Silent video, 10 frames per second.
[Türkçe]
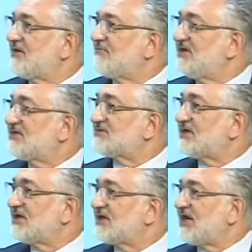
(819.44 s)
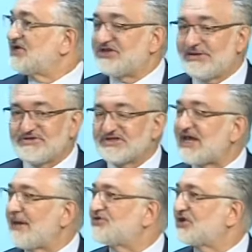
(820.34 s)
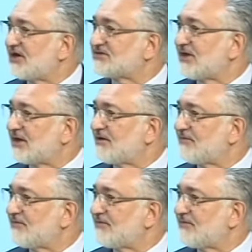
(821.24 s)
Biz gençlerimize sahip çıkarsak,